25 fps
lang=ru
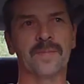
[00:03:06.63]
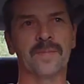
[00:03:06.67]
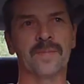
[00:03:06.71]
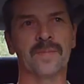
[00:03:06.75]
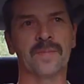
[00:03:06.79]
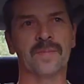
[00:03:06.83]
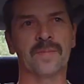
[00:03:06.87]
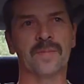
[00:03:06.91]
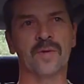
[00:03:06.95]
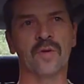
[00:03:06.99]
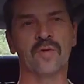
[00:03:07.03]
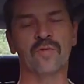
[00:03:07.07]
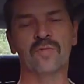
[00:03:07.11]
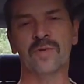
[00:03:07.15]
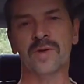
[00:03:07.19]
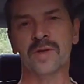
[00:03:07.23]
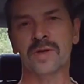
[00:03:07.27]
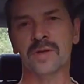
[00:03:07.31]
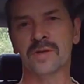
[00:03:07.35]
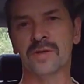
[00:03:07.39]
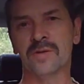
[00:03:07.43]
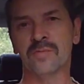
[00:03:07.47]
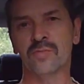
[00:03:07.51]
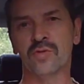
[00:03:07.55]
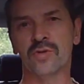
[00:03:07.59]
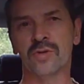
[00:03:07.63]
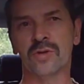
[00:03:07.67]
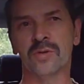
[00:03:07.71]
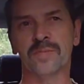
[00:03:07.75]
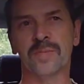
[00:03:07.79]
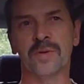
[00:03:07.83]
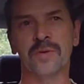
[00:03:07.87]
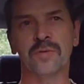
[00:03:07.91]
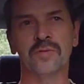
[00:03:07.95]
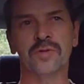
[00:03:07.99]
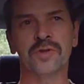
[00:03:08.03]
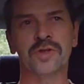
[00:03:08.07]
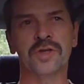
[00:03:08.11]
у вас не будет
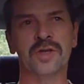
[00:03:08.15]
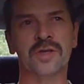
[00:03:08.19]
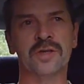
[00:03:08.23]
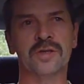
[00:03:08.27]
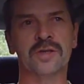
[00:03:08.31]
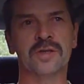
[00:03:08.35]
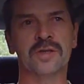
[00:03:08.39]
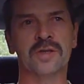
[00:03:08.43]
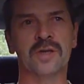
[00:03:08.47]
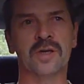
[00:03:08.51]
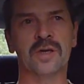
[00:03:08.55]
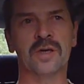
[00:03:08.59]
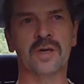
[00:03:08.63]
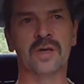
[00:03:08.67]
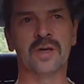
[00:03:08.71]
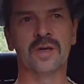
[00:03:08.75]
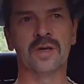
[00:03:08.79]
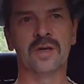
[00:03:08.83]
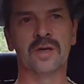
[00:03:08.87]
получаться,